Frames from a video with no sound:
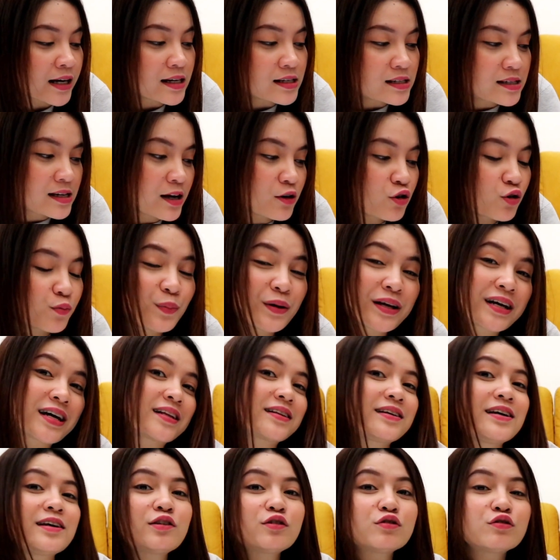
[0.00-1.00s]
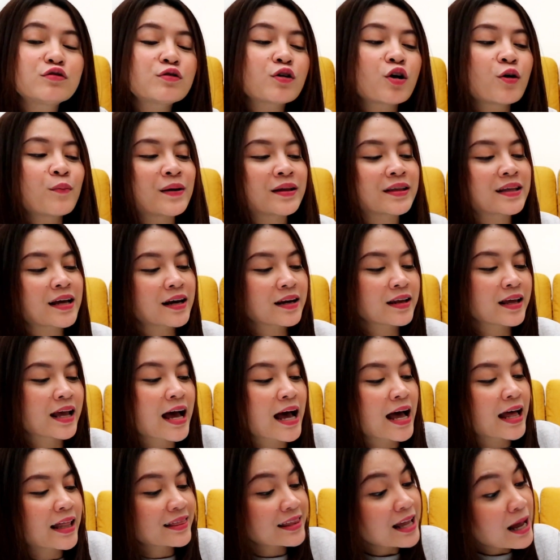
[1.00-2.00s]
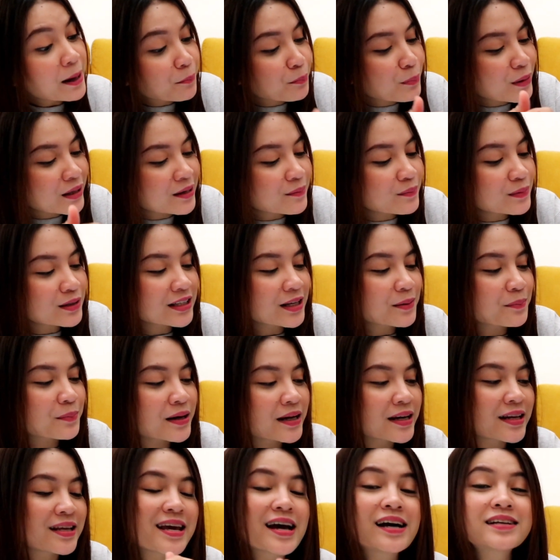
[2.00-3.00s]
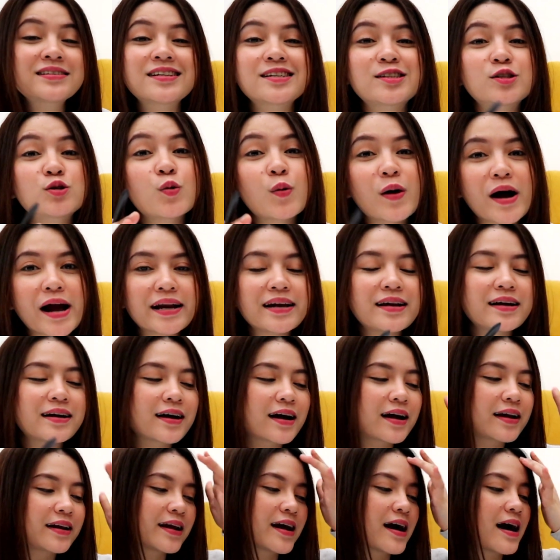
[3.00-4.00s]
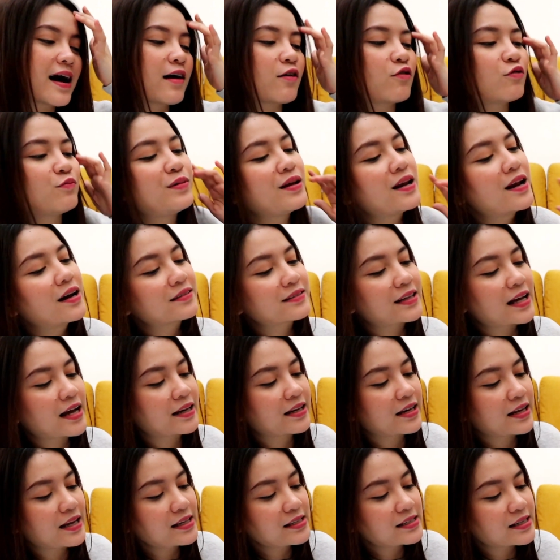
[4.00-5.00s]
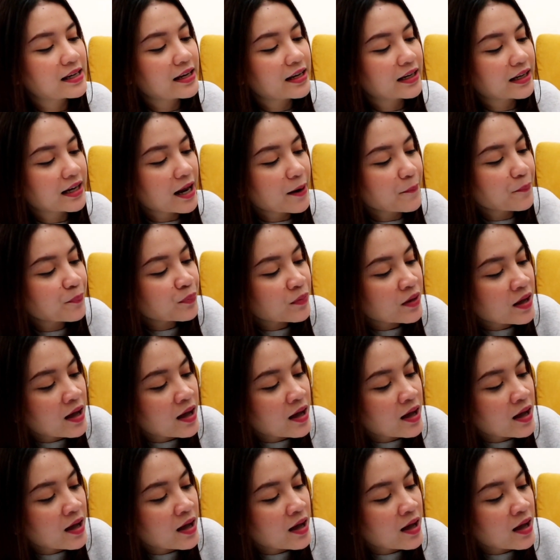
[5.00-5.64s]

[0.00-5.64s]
ya guys ya duplikat gitu komentarnya tapi teman-teman yang sesuai dengan yang aku bilang tadi jadi kan